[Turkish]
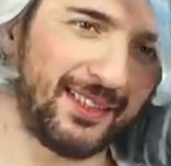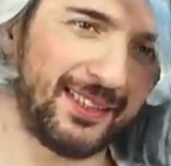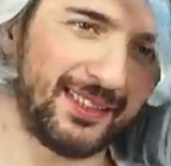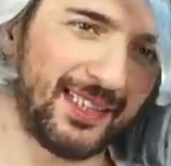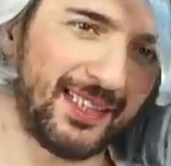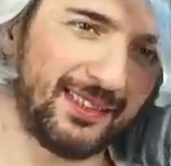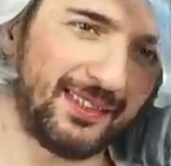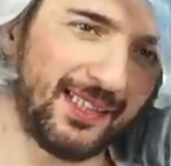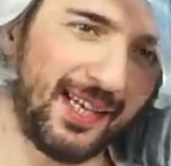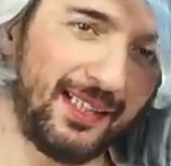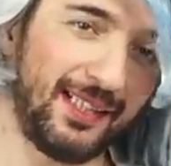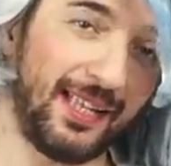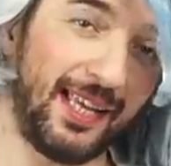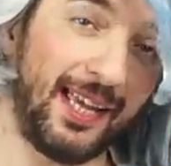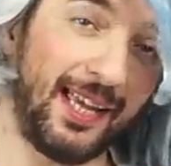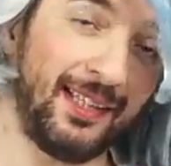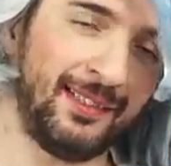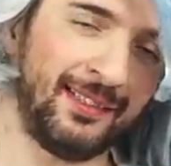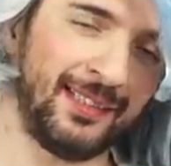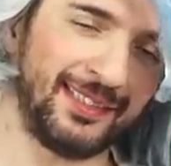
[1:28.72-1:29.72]
ve Gretel
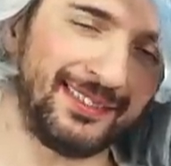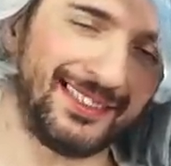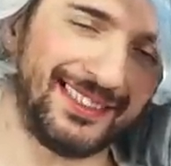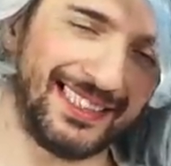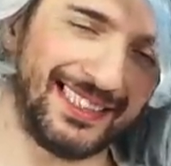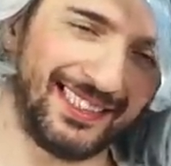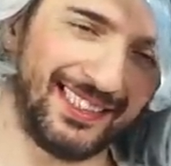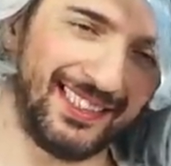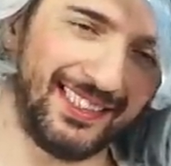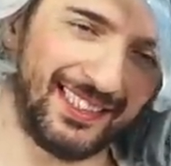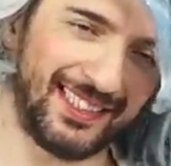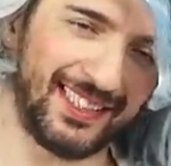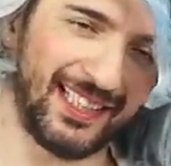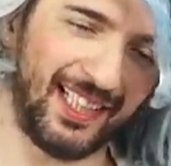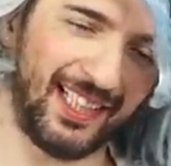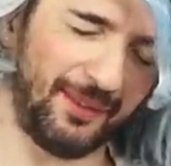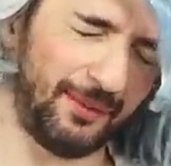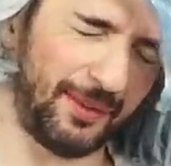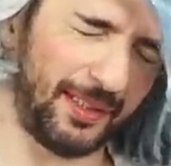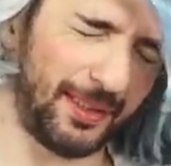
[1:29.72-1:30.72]
en lezzetli
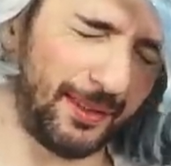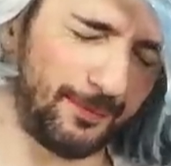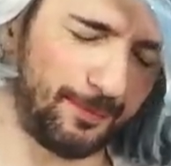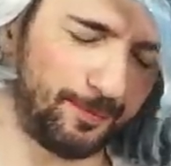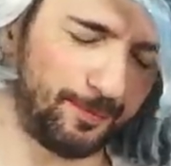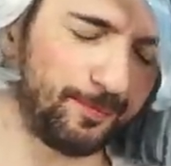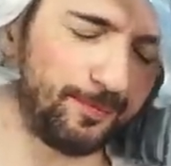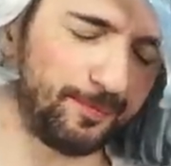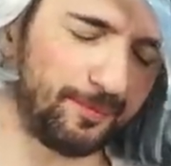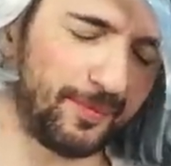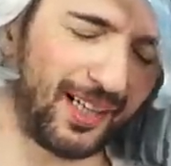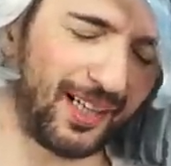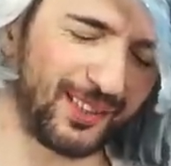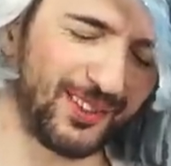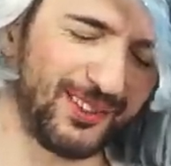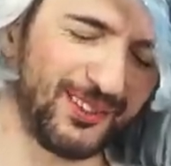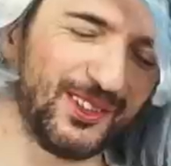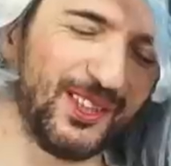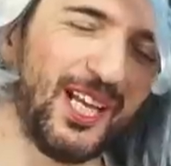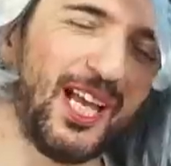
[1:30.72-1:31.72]
hikayem.
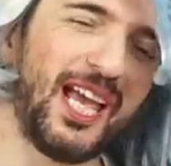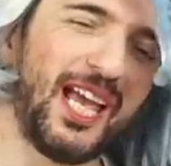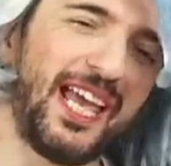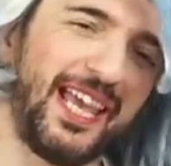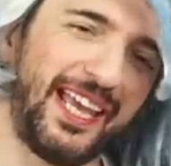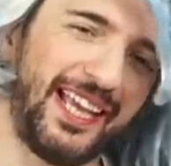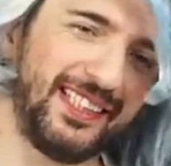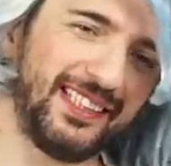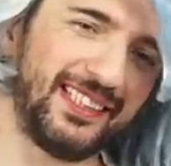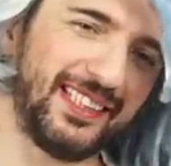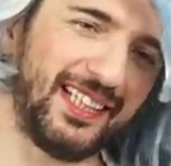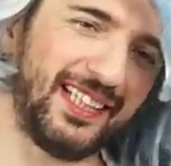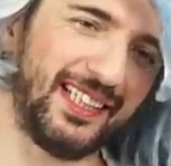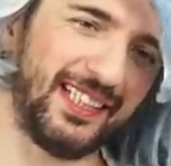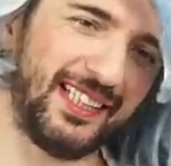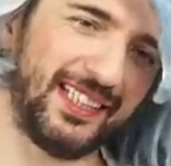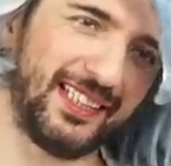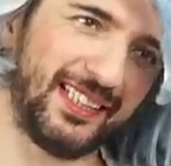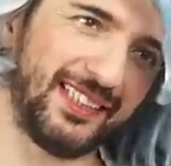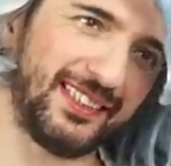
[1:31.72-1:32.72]
Pardon, en
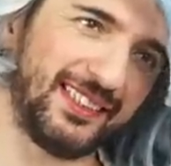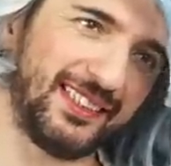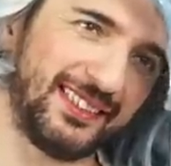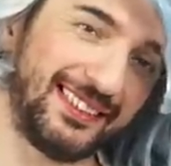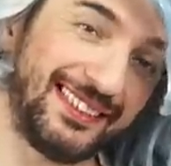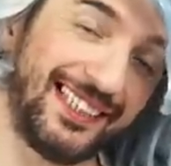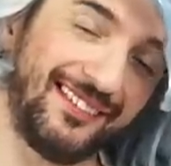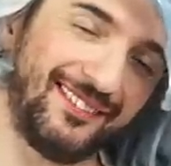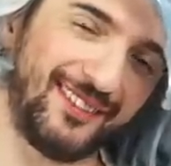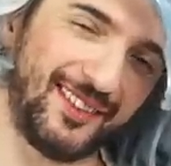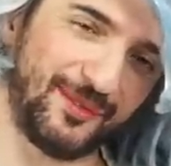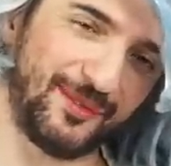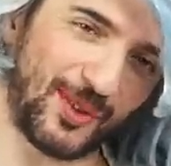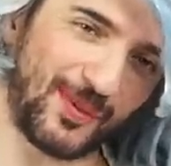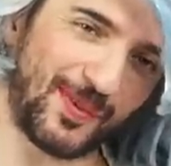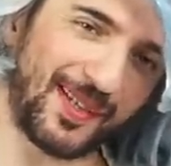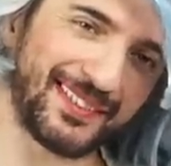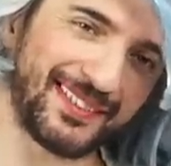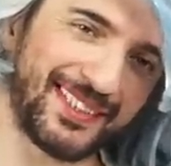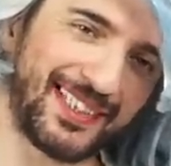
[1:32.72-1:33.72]
e, sevdiğim
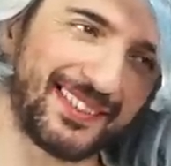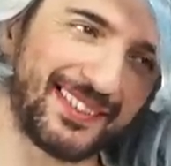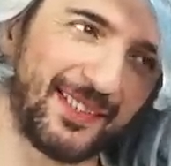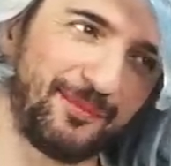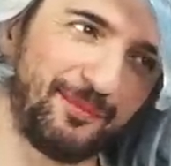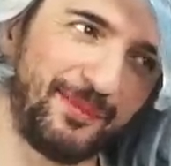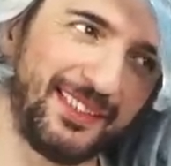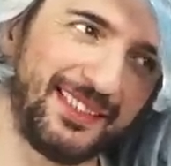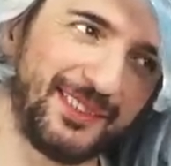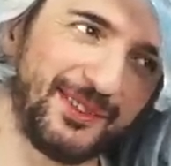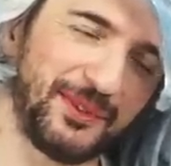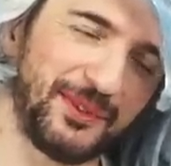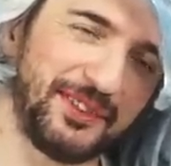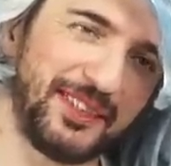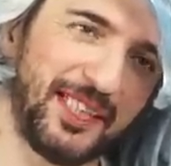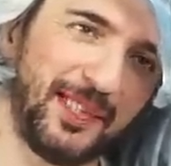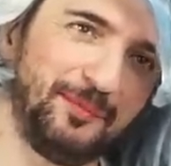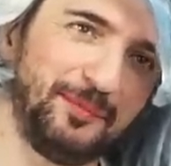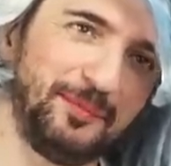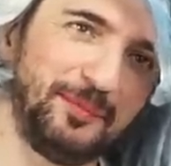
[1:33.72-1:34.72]
romanlardan biridir
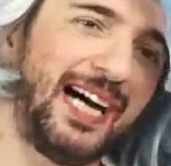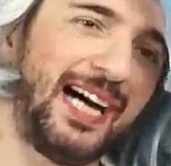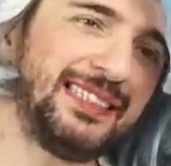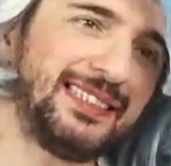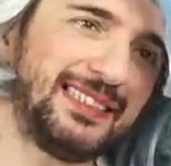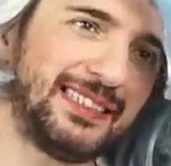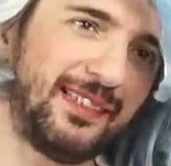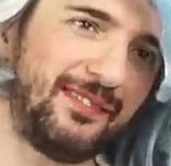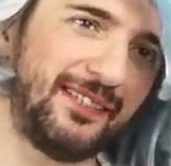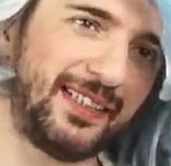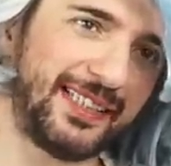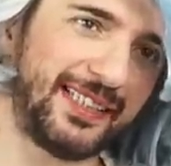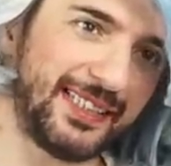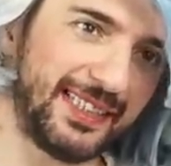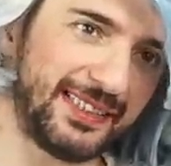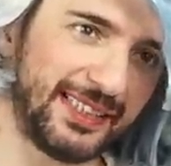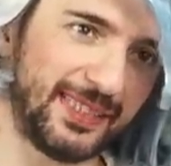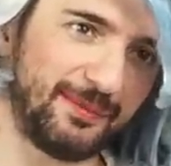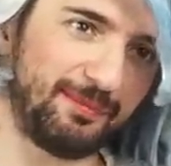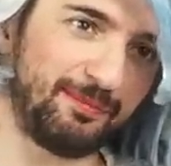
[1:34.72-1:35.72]
hocam. Hansel ve
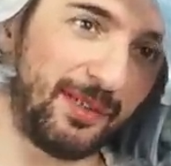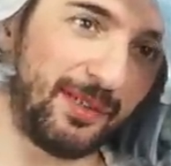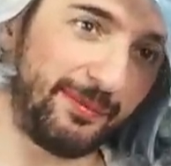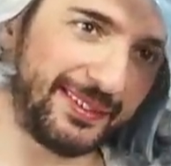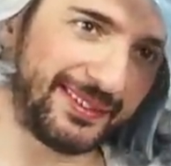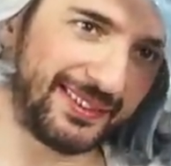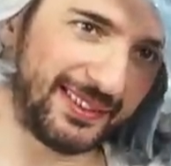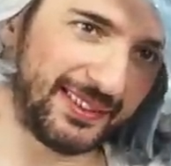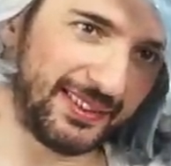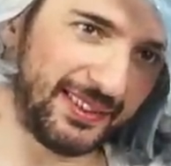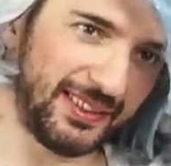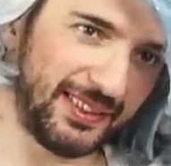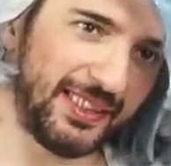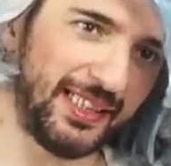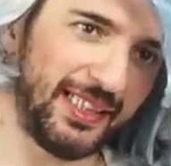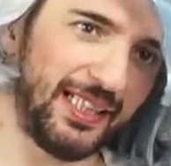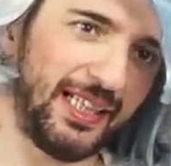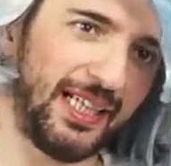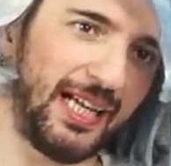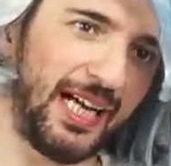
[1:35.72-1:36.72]
Gretel'in babası
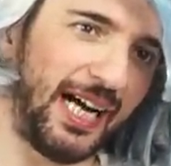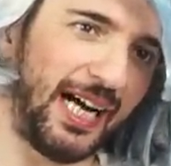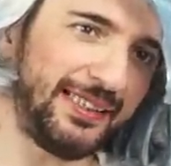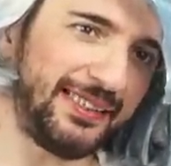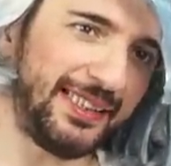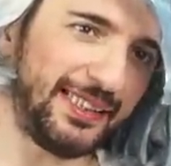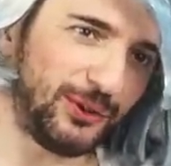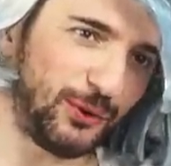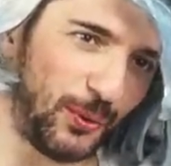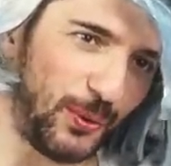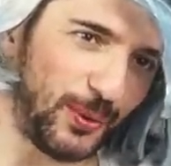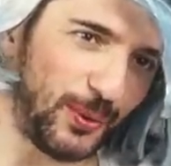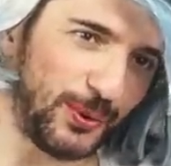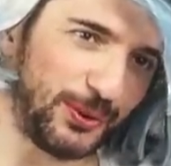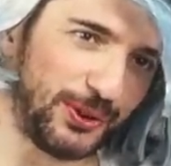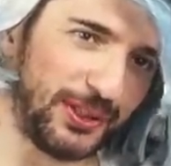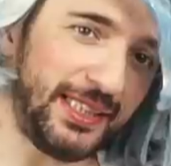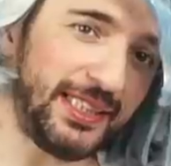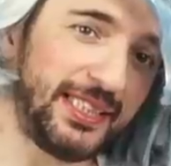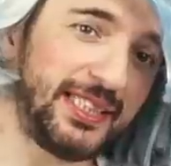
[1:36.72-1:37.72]
annesi
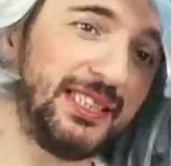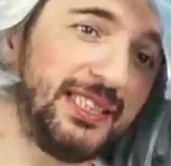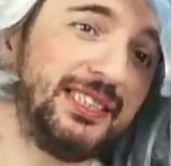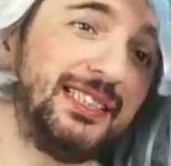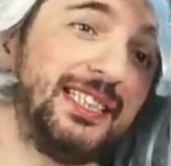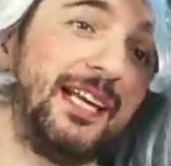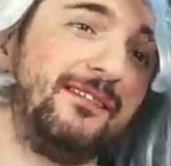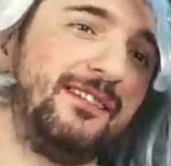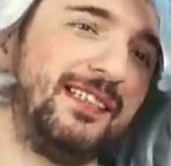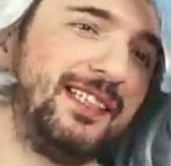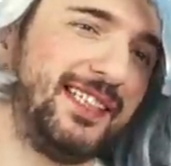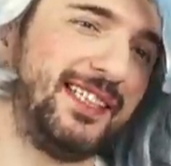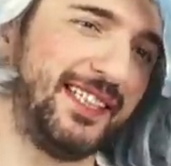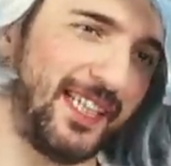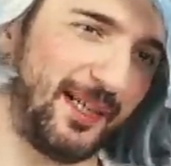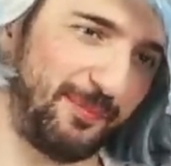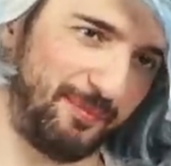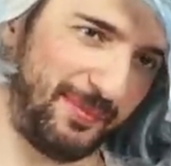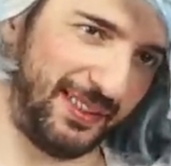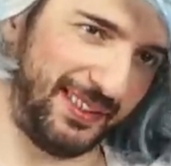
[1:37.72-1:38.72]
ölünce ikinci evliliğini
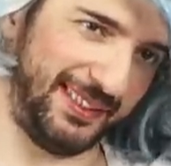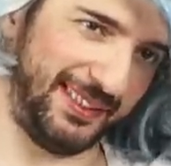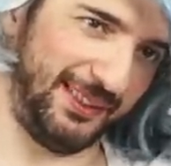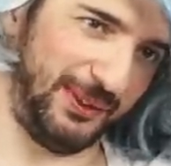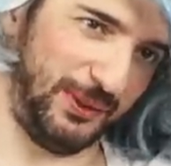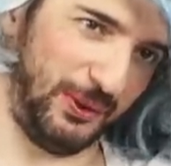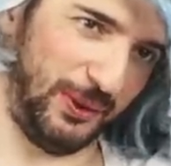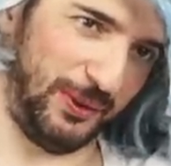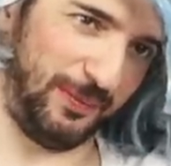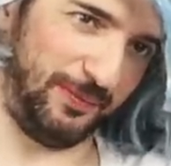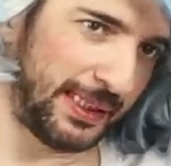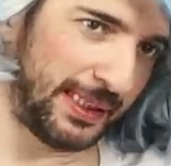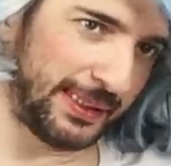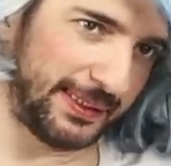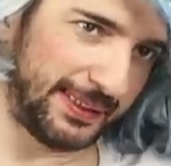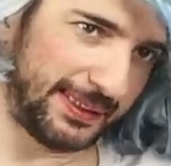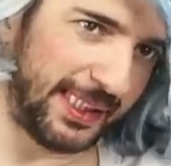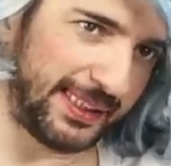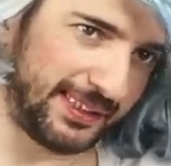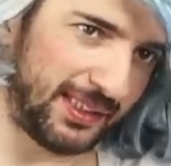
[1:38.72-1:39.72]
yapmak istiyor.
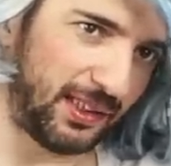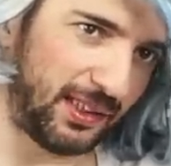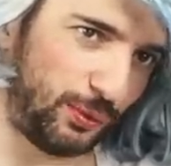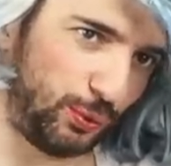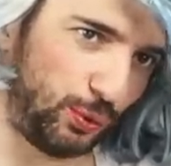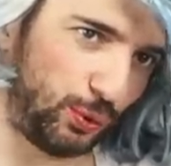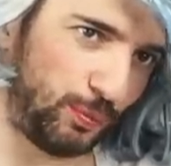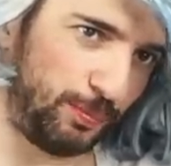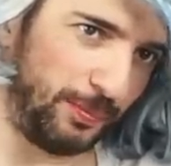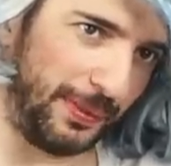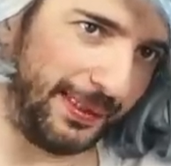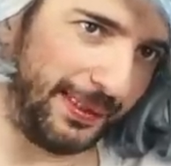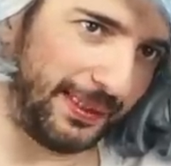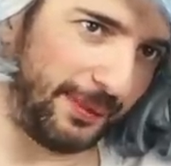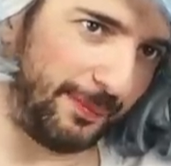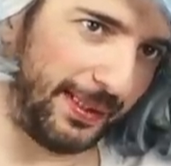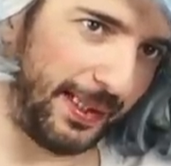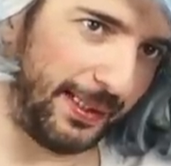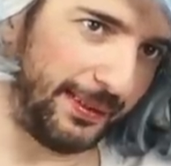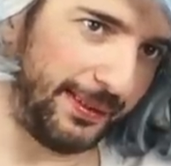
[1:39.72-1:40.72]
Sekse de düşkün bir
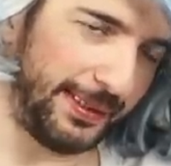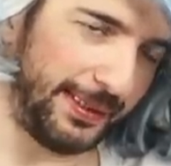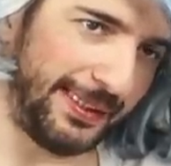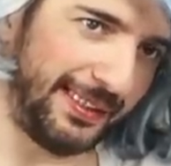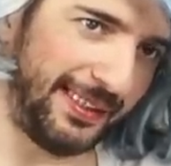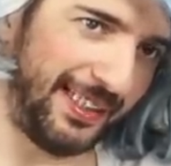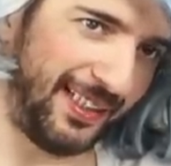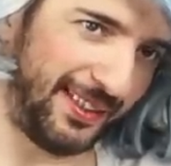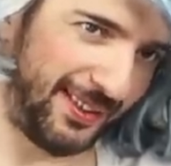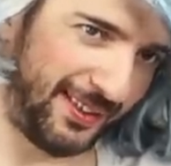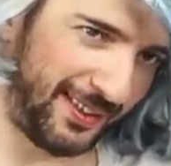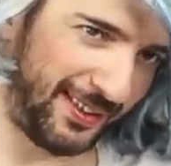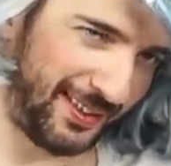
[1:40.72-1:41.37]
adam herhalde ki yani.